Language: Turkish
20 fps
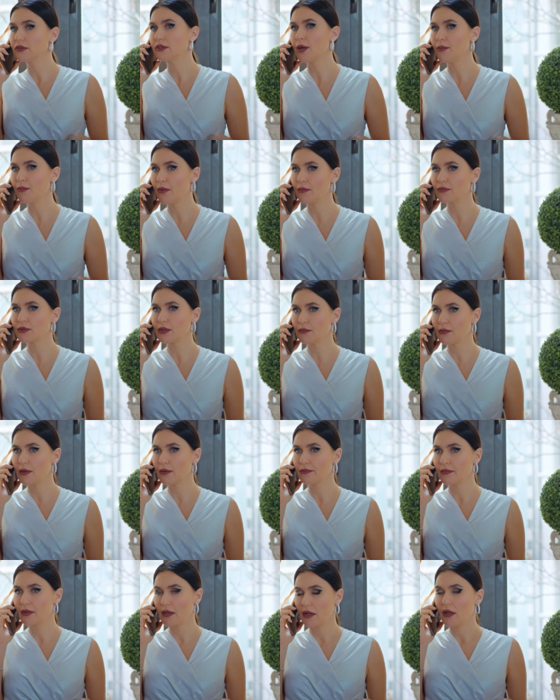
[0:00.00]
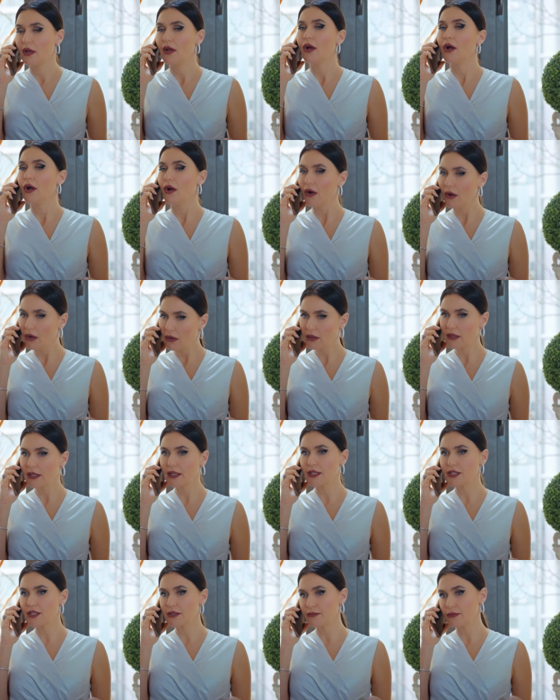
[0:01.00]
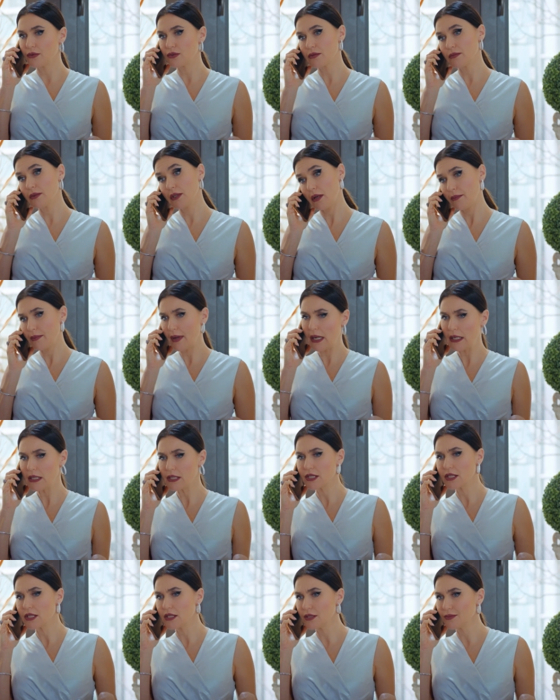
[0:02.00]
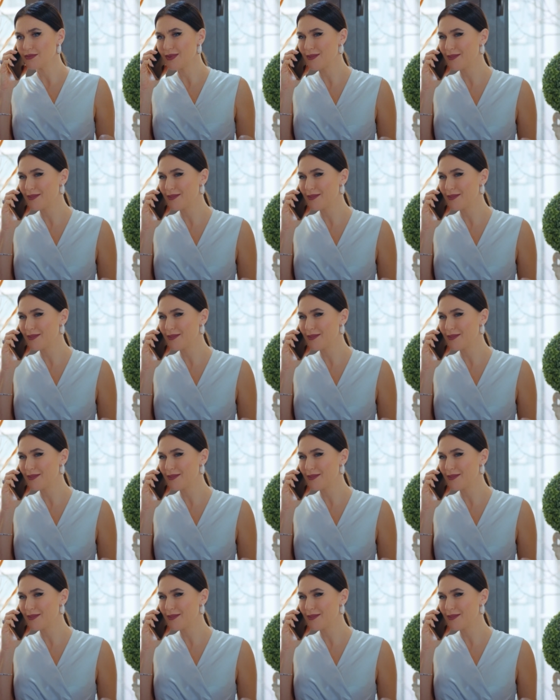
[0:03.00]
Tamam tamam. Okey canım o zaman haberleşiriz.